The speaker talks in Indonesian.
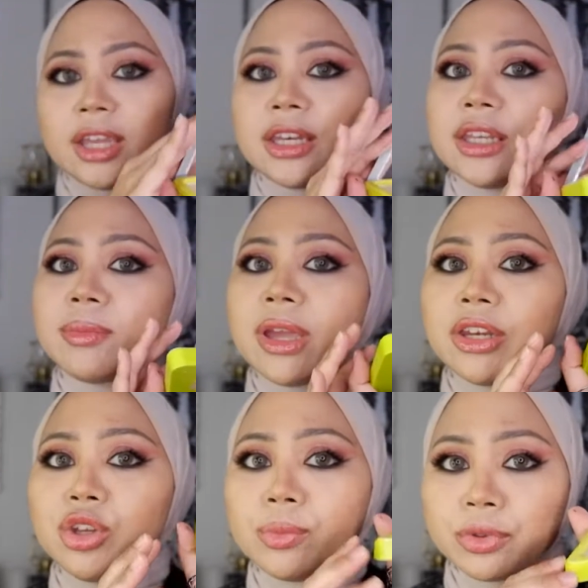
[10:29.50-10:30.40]
ini
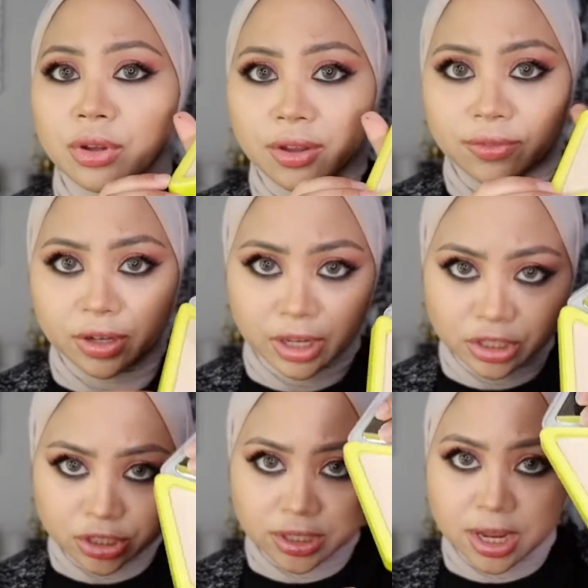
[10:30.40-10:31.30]
medium to
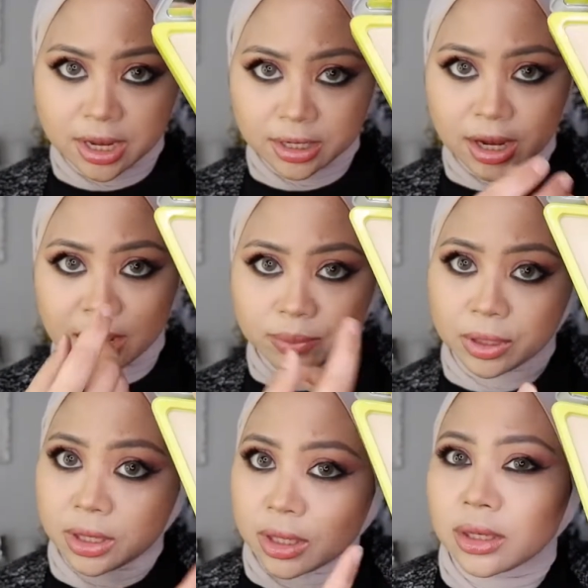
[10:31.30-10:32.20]
coverage dan nggak
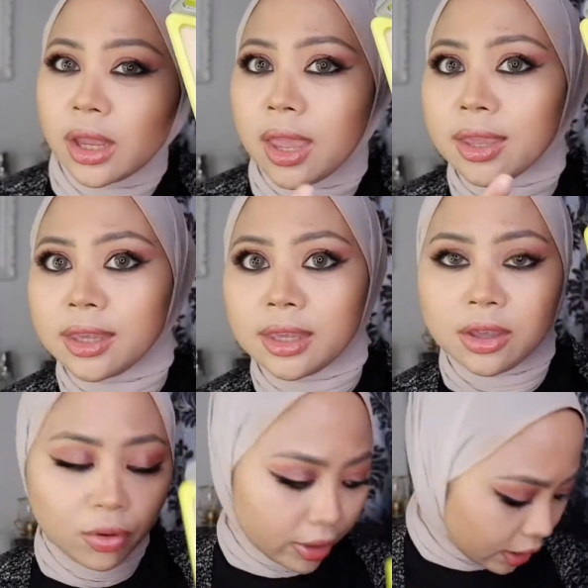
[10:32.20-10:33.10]
bikin keki oke